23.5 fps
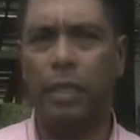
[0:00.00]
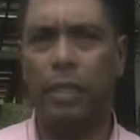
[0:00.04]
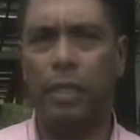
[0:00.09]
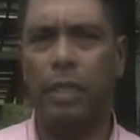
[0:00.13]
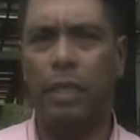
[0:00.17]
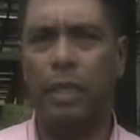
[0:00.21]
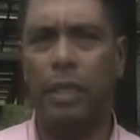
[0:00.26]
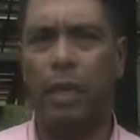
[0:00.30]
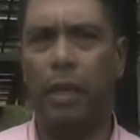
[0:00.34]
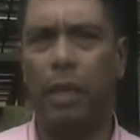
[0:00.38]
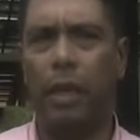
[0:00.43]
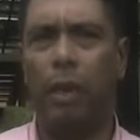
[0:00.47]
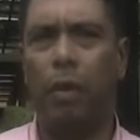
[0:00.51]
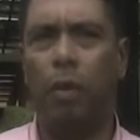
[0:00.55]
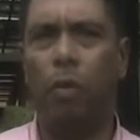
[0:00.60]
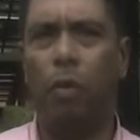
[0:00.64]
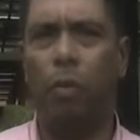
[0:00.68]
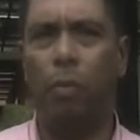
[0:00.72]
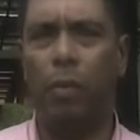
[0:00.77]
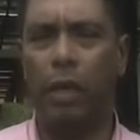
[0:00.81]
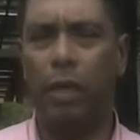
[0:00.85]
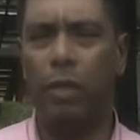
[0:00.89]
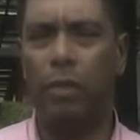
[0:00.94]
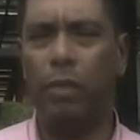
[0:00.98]
del
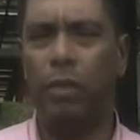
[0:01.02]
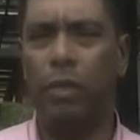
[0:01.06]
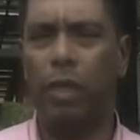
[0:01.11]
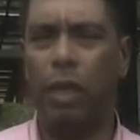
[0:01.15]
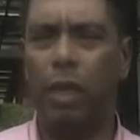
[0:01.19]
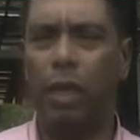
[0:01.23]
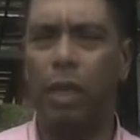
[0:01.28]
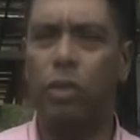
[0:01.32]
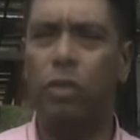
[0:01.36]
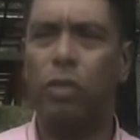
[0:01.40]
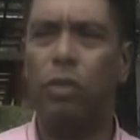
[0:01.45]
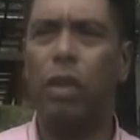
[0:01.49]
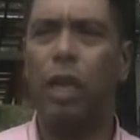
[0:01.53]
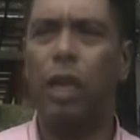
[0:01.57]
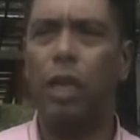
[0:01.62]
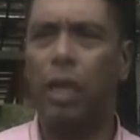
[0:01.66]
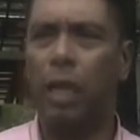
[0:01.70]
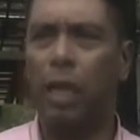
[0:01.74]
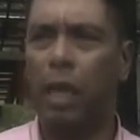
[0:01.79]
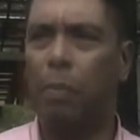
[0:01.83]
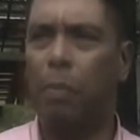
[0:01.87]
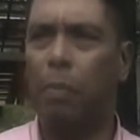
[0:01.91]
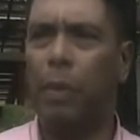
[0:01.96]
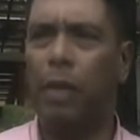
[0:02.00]
comercio internacional y
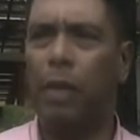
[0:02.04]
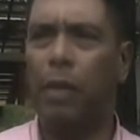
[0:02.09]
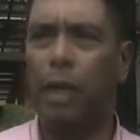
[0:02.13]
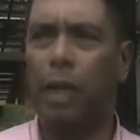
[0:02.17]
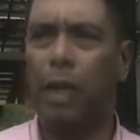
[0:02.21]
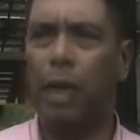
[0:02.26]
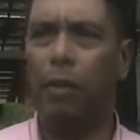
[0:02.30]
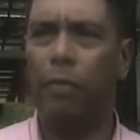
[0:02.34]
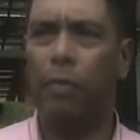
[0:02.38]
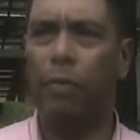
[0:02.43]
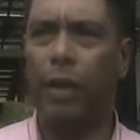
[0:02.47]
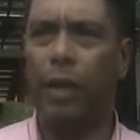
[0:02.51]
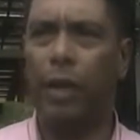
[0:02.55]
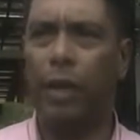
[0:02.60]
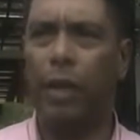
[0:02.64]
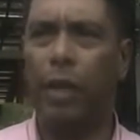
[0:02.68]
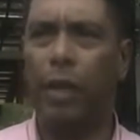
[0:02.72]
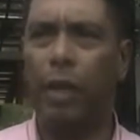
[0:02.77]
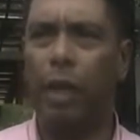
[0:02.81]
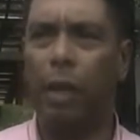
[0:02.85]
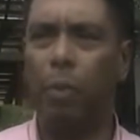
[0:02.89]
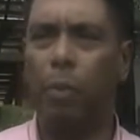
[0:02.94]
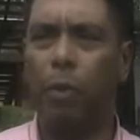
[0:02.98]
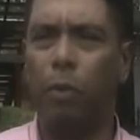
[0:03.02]
de la parte de la
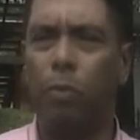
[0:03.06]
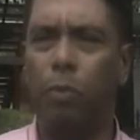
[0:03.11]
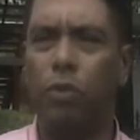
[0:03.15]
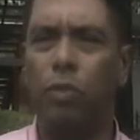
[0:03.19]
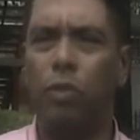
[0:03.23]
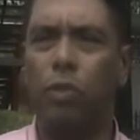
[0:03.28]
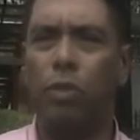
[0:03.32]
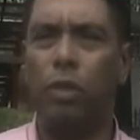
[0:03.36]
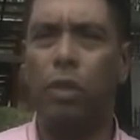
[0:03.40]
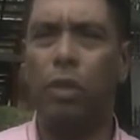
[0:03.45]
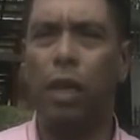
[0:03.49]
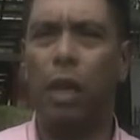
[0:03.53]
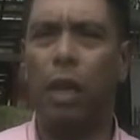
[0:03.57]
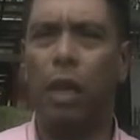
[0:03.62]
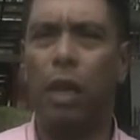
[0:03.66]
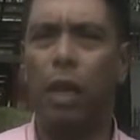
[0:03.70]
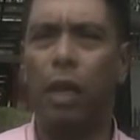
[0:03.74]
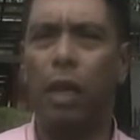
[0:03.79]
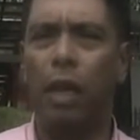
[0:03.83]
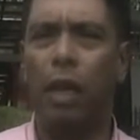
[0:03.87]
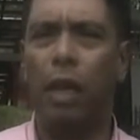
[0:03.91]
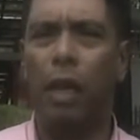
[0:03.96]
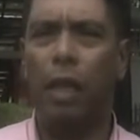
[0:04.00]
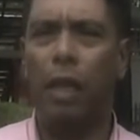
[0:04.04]
feria en la promoción de,
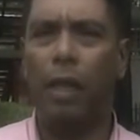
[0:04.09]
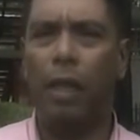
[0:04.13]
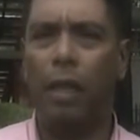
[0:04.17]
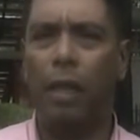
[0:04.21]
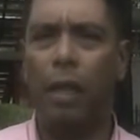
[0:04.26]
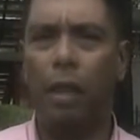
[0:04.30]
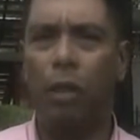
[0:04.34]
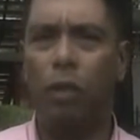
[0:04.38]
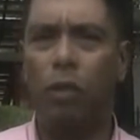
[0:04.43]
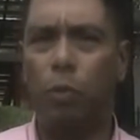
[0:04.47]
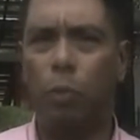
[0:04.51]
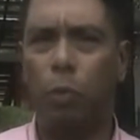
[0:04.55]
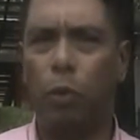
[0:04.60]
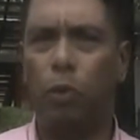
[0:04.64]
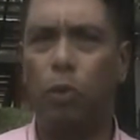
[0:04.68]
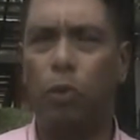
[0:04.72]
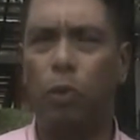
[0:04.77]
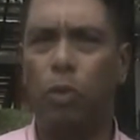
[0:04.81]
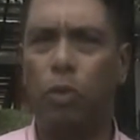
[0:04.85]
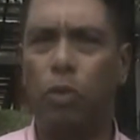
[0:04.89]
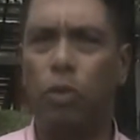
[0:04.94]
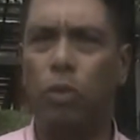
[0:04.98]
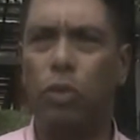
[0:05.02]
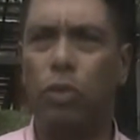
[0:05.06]
la, de los
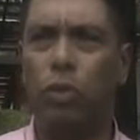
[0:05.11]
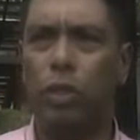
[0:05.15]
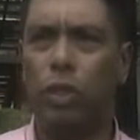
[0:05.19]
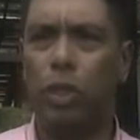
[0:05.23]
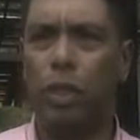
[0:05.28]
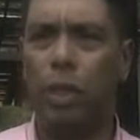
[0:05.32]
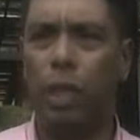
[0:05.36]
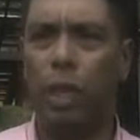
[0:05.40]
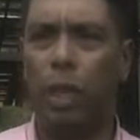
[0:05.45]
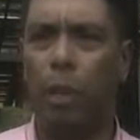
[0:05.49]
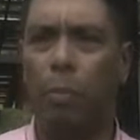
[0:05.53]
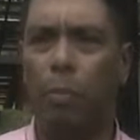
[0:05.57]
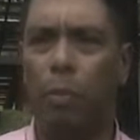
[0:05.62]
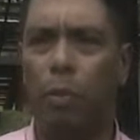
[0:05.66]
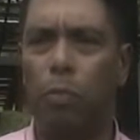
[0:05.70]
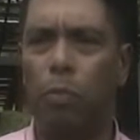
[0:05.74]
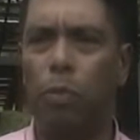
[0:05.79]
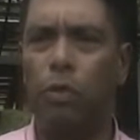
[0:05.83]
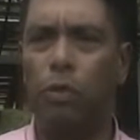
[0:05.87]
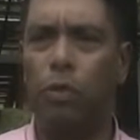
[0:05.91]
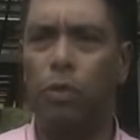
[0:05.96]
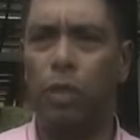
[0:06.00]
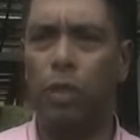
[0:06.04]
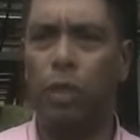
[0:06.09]
productos y en la
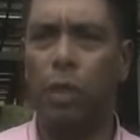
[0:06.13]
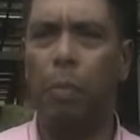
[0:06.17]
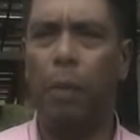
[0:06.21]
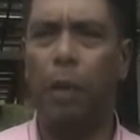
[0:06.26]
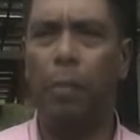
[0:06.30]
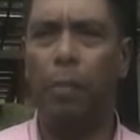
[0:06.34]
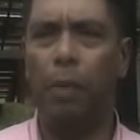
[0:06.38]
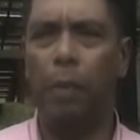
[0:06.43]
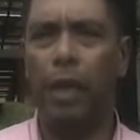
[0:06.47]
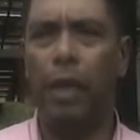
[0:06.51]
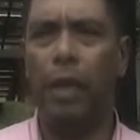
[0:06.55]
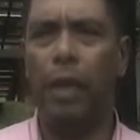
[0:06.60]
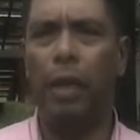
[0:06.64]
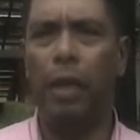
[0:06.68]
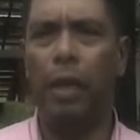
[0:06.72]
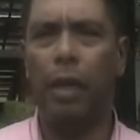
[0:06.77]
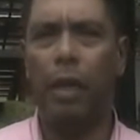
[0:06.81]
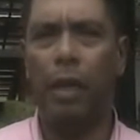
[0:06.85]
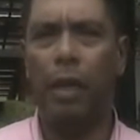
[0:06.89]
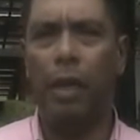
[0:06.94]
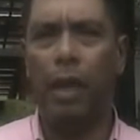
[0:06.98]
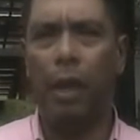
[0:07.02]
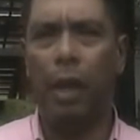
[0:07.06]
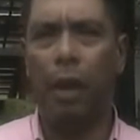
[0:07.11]
promoción de Palmira
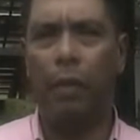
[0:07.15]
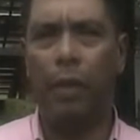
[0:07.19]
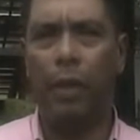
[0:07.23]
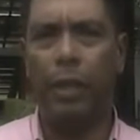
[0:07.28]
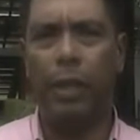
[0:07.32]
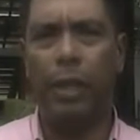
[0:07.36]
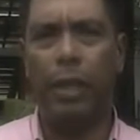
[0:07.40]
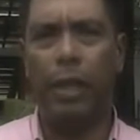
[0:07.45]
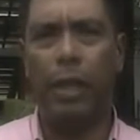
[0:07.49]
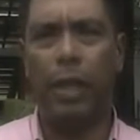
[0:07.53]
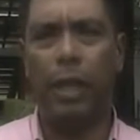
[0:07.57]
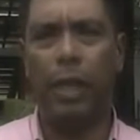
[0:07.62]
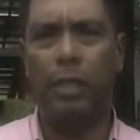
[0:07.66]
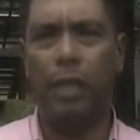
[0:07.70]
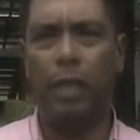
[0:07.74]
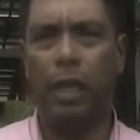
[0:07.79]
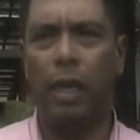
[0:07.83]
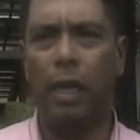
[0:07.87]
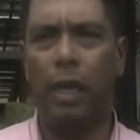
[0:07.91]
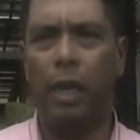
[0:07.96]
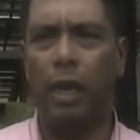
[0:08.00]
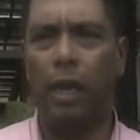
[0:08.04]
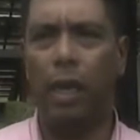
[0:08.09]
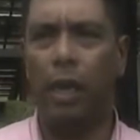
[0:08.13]
a venderla
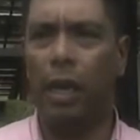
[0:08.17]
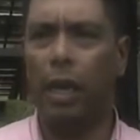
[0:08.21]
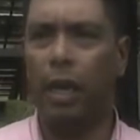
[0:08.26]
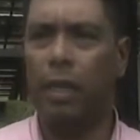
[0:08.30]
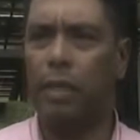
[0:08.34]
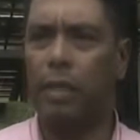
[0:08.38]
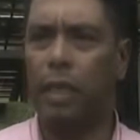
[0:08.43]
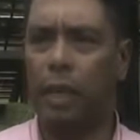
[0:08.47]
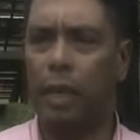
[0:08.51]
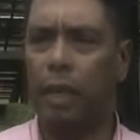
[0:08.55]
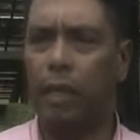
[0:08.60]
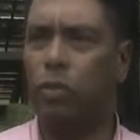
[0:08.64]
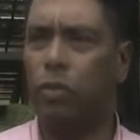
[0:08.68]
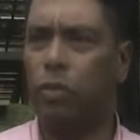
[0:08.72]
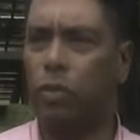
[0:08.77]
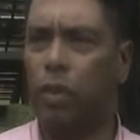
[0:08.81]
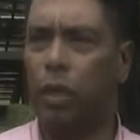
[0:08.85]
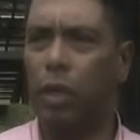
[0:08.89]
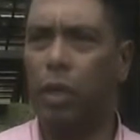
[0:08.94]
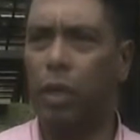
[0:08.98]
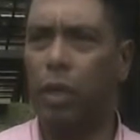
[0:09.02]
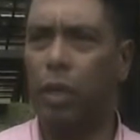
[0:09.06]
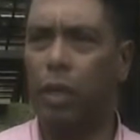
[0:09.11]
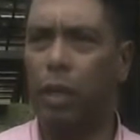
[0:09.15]
hacia, hacia el resto
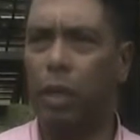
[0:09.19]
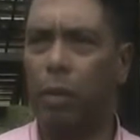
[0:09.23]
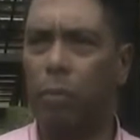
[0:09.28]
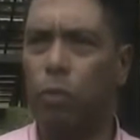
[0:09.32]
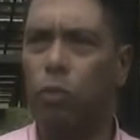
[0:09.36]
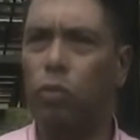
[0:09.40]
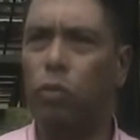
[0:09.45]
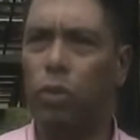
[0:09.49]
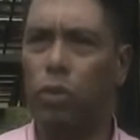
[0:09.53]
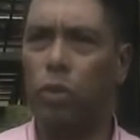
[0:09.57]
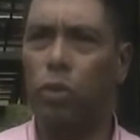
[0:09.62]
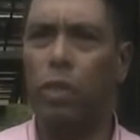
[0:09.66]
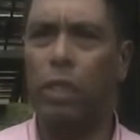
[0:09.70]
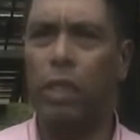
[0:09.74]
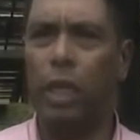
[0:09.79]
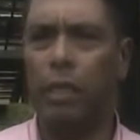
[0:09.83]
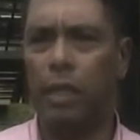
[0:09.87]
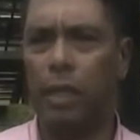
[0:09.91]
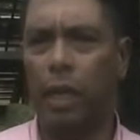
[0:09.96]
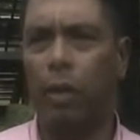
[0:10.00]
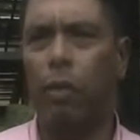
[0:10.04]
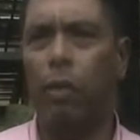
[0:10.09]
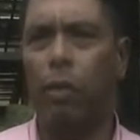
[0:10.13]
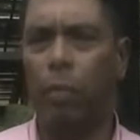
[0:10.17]
del mundo ¿no? y
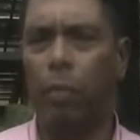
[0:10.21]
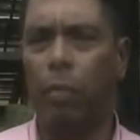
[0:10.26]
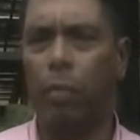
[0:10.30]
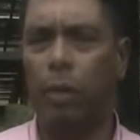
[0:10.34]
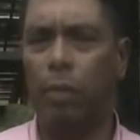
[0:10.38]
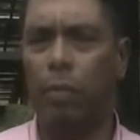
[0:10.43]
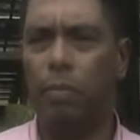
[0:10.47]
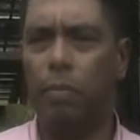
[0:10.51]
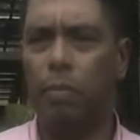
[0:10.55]
hacia Colombia.